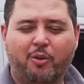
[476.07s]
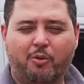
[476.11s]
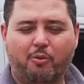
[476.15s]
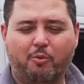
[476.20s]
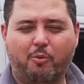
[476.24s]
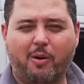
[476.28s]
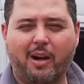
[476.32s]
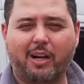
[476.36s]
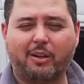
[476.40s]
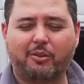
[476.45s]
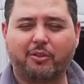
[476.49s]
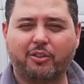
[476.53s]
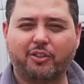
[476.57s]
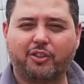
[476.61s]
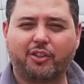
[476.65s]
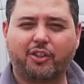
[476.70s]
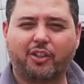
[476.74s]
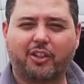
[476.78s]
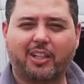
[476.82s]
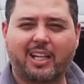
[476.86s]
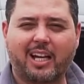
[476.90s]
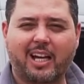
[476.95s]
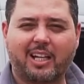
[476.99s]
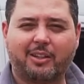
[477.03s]
um
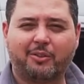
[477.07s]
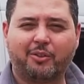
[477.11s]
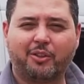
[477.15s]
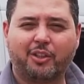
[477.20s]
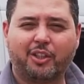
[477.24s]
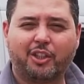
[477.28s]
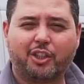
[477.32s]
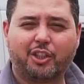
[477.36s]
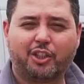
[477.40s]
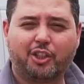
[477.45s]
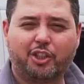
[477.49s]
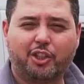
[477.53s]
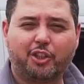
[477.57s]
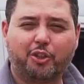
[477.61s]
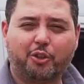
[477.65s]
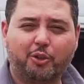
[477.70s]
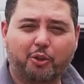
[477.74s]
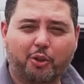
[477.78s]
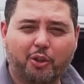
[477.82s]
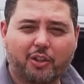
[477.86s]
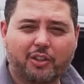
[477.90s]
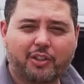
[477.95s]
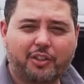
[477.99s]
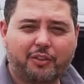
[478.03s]
ar-condicionado de
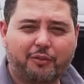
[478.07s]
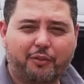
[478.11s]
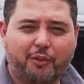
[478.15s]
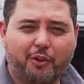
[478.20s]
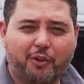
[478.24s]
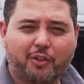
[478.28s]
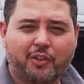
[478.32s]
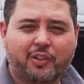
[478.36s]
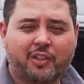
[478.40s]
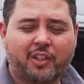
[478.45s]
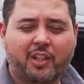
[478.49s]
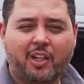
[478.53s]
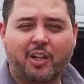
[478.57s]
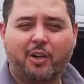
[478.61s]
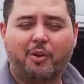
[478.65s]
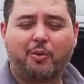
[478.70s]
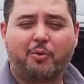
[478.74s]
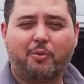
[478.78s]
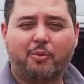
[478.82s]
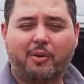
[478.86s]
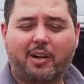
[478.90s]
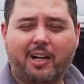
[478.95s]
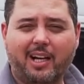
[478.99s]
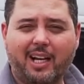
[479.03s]
12 volts,
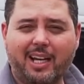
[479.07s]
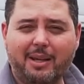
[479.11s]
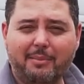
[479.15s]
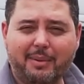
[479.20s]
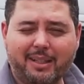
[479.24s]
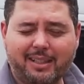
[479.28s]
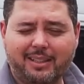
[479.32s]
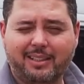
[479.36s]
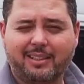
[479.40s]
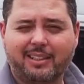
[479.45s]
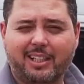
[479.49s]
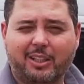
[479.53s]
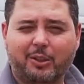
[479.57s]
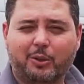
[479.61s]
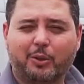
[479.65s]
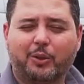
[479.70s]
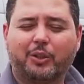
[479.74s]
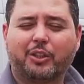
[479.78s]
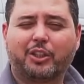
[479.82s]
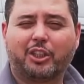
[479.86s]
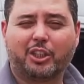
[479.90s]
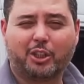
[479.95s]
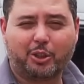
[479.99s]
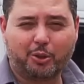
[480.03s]
um
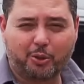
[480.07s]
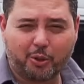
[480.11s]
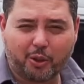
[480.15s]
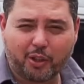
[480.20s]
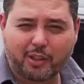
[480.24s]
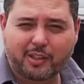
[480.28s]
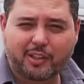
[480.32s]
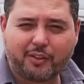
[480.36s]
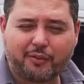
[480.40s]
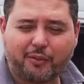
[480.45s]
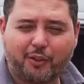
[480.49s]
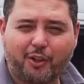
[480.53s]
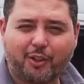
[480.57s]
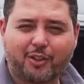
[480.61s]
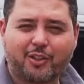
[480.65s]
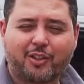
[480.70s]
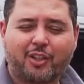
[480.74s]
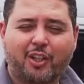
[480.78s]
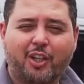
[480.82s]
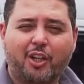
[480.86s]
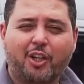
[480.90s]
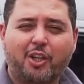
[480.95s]
climatizador de 12 volts,